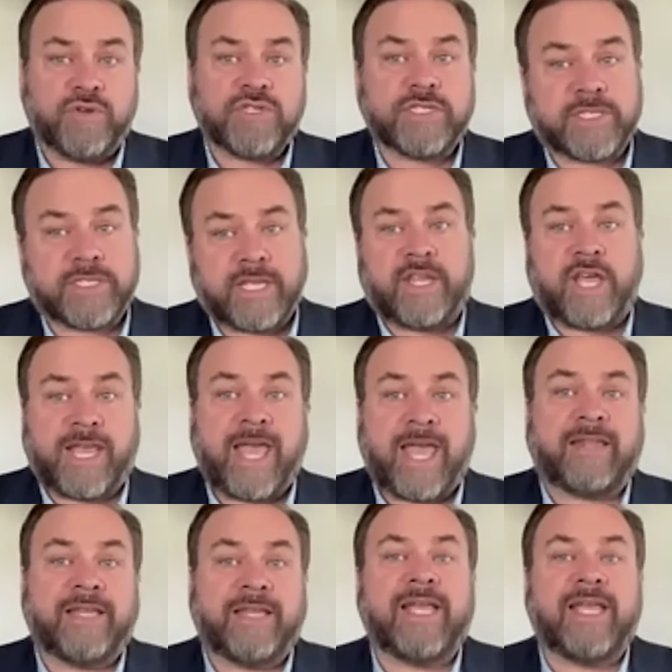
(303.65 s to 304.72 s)
c'est de
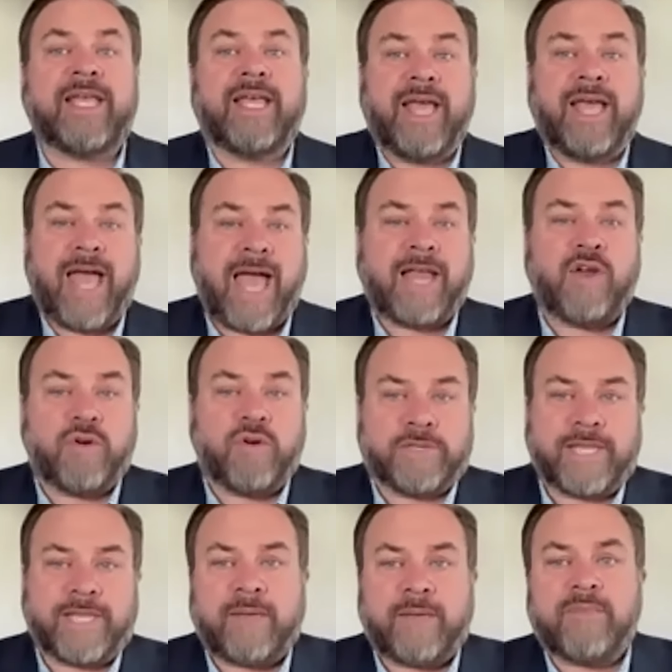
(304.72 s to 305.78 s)
regarder à long
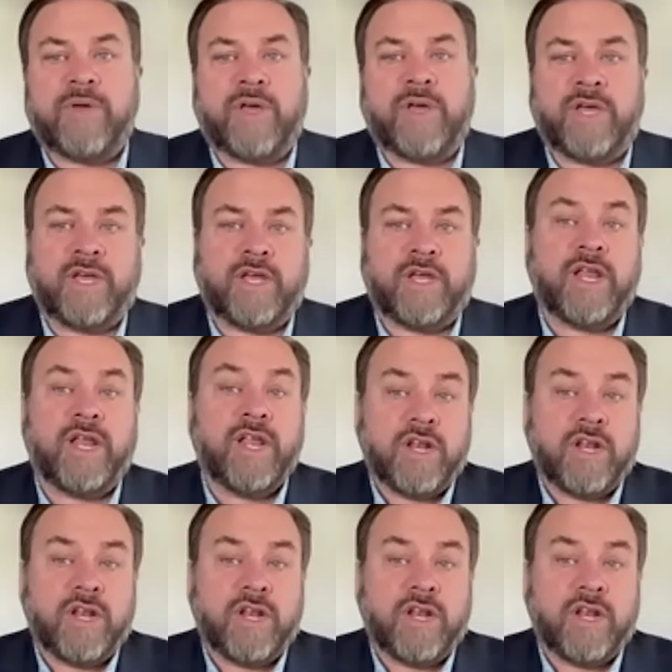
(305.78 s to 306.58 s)
terme euh,